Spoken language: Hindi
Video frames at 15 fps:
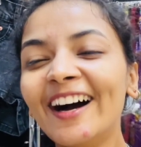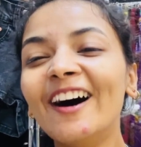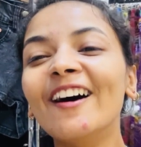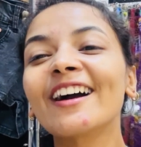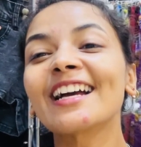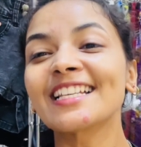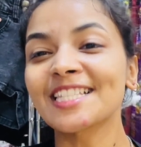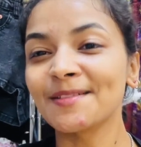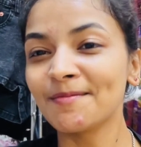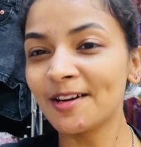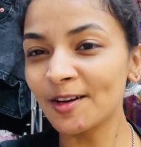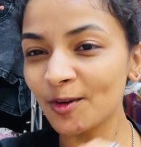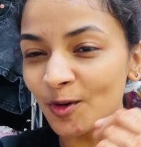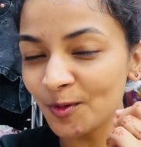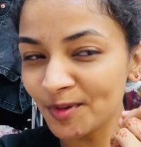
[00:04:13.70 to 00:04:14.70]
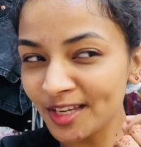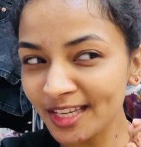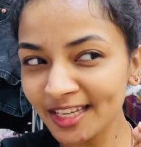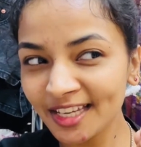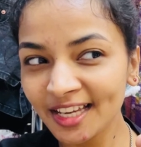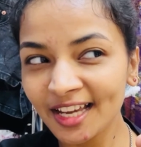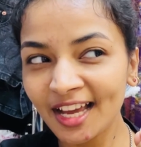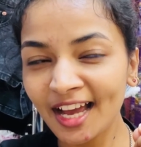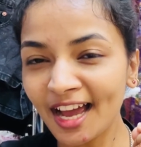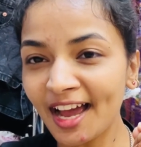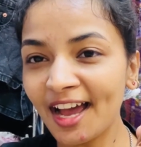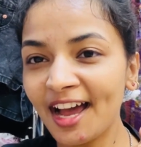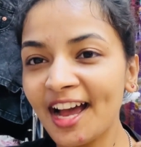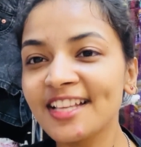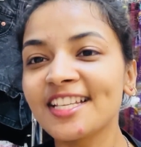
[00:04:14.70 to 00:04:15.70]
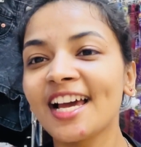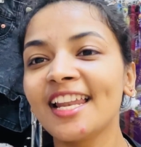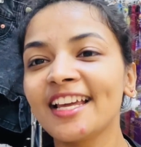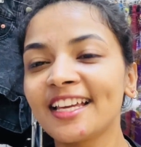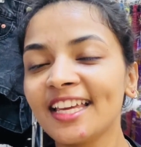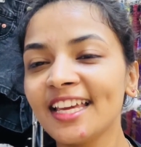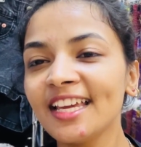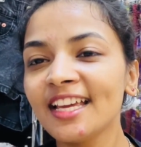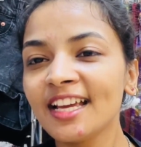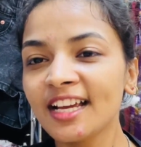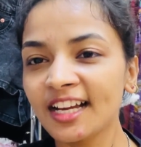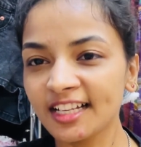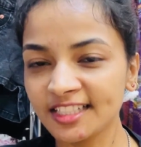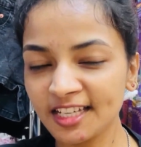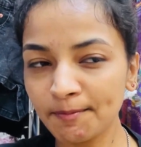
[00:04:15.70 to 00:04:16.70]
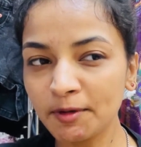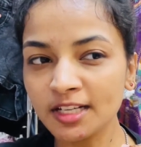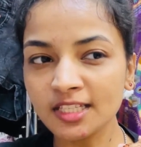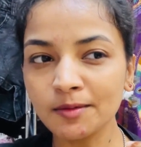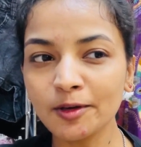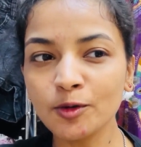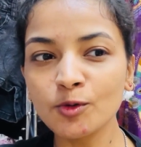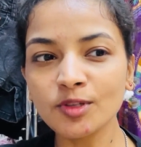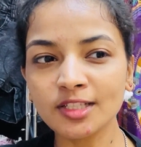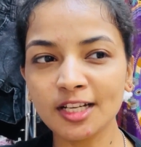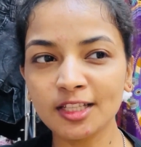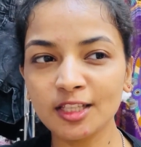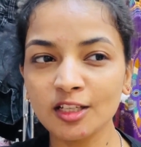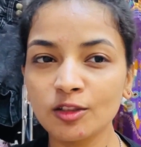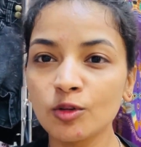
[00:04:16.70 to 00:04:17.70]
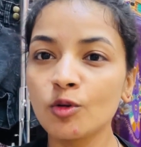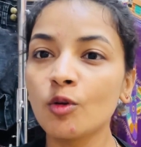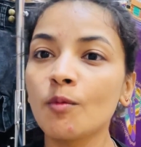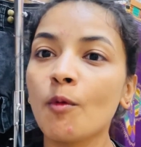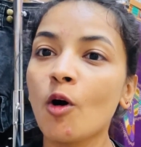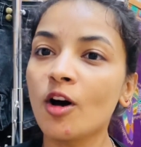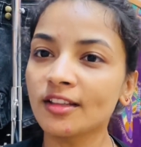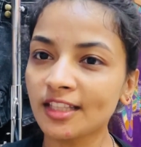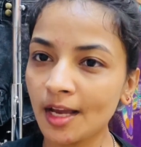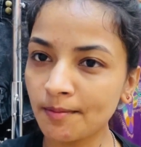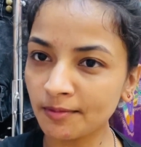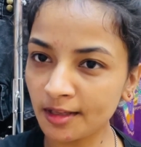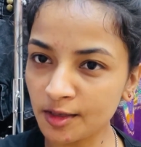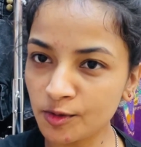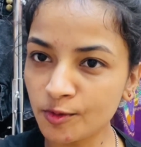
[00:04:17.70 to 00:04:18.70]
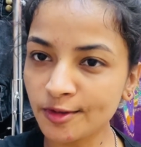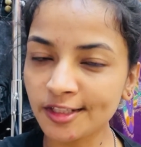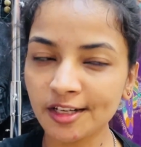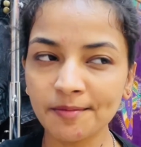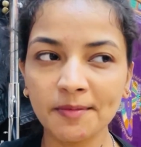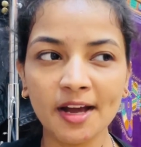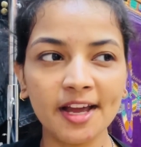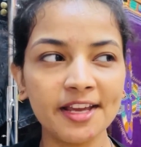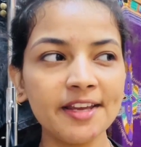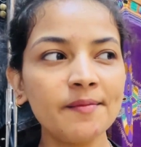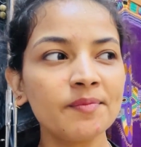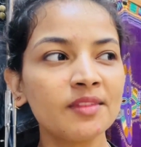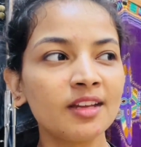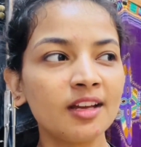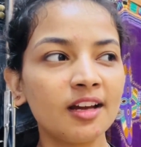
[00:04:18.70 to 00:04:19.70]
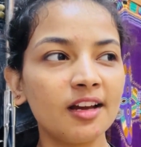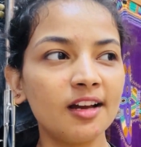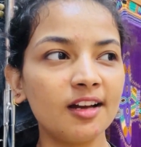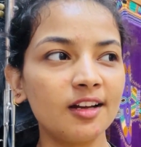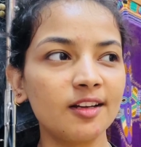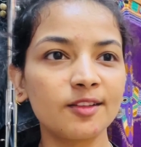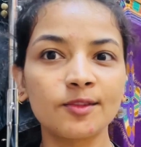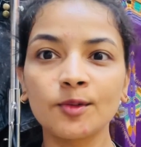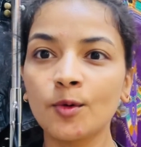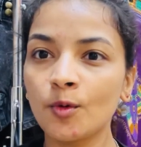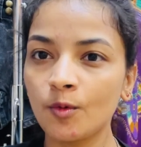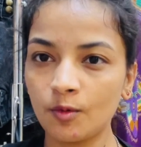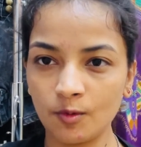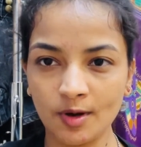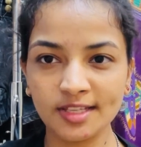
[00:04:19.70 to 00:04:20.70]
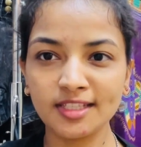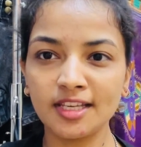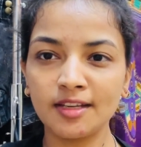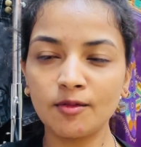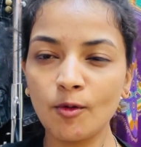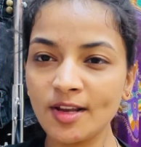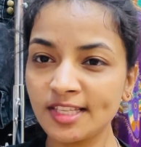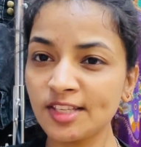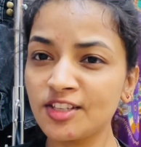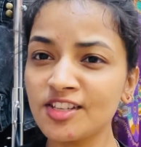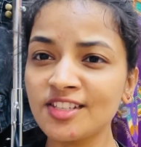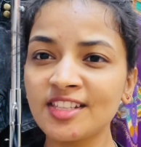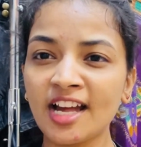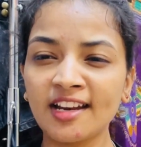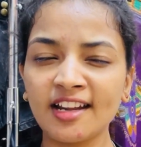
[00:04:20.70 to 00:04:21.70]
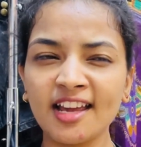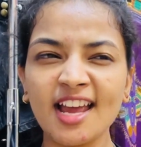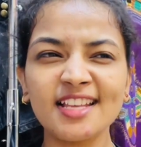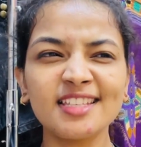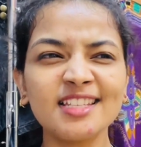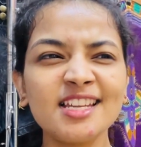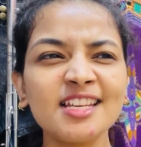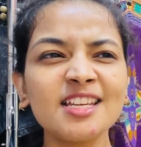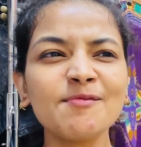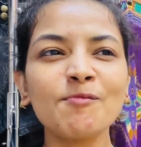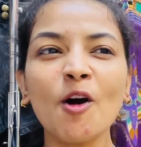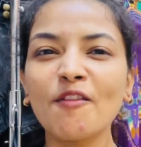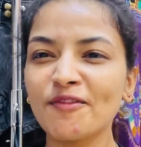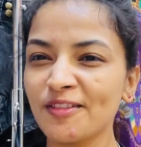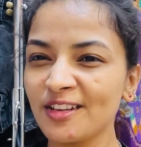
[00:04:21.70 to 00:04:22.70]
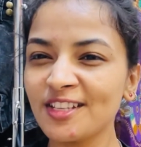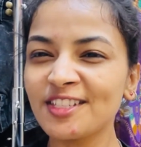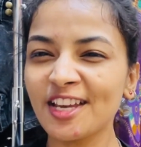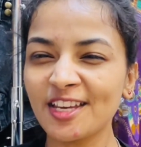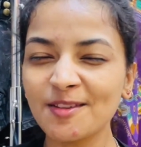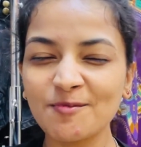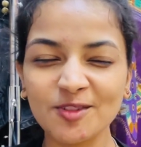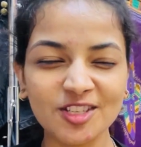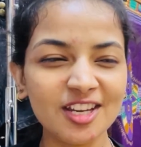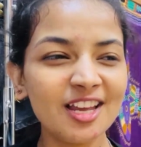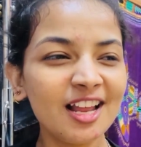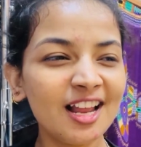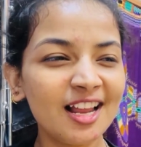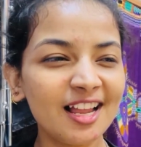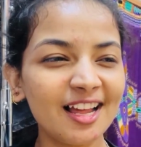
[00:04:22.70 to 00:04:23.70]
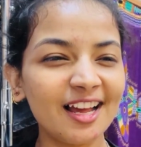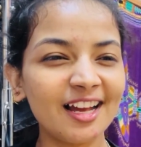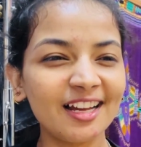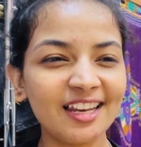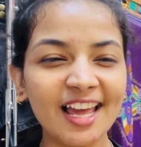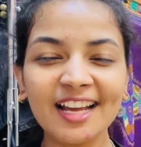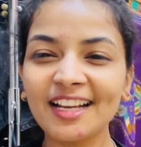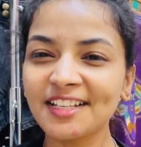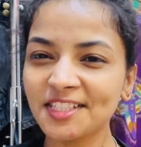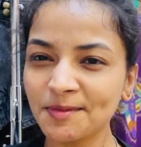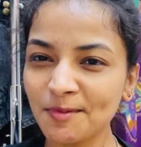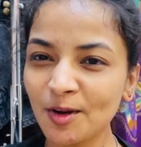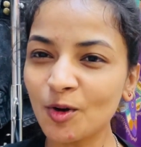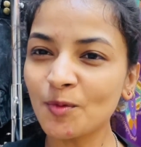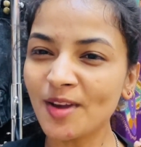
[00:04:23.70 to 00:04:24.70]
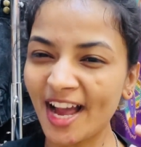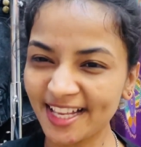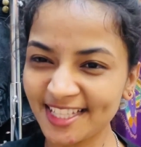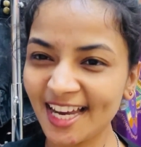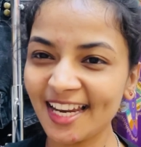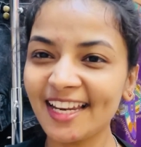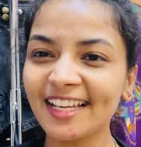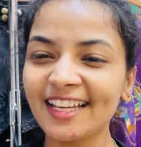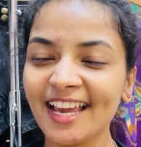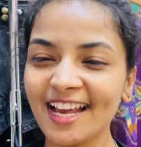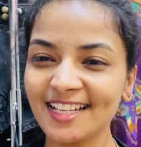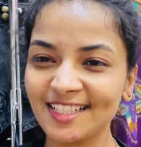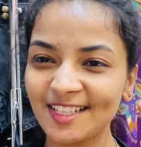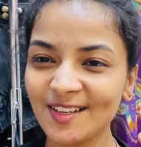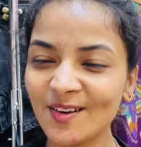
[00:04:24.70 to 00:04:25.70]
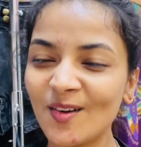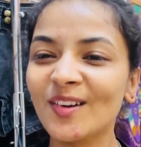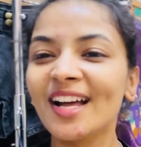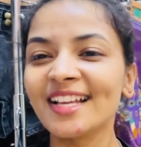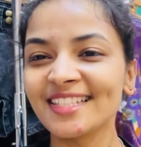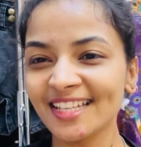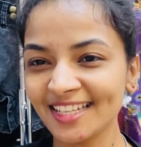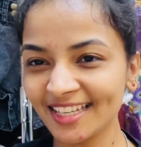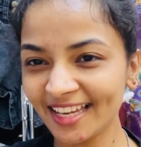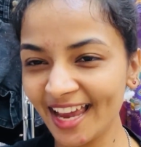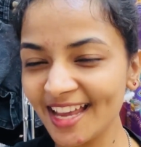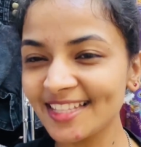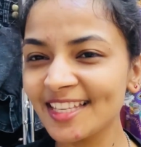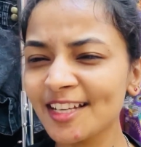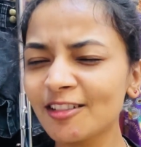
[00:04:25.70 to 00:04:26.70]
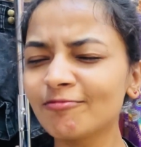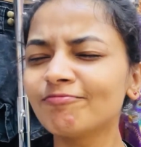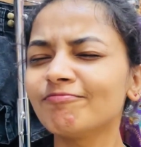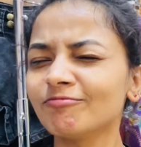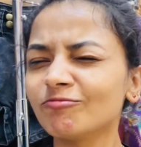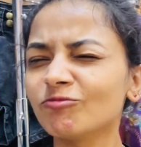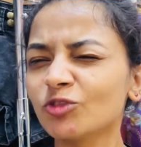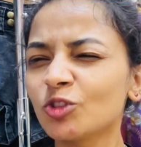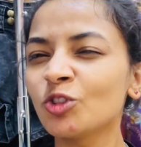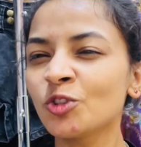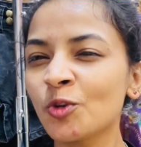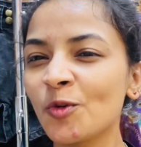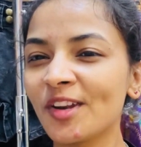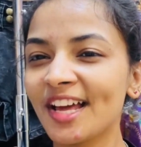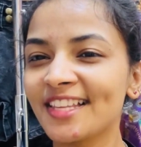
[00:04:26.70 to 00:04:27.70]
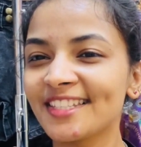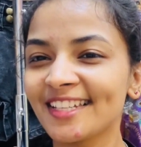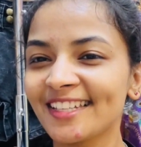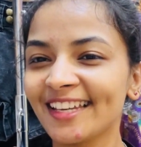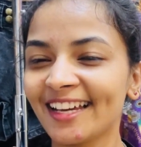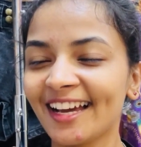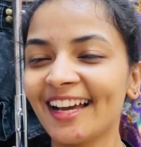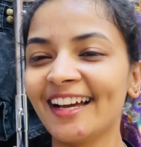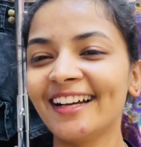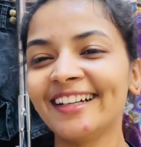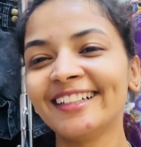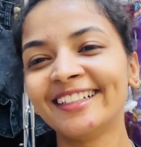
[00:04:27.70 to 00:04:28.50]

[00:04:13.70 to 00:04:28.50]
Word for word: और कस्टमर को भी आ, अच्छा लगे जब कस्टमर यूज़ करते तो बहुत टाइम तक यूज़ कर पाए आ, तो वैसे वैसे चीज़ डालना है ऐसे नहीं कि प्रॉफिट चाहिए मुझे लाइक कस्टमर को भी अच्छा लगे ऐसे होना चाहिए ऐसे कुछ होना चाहिए हाँ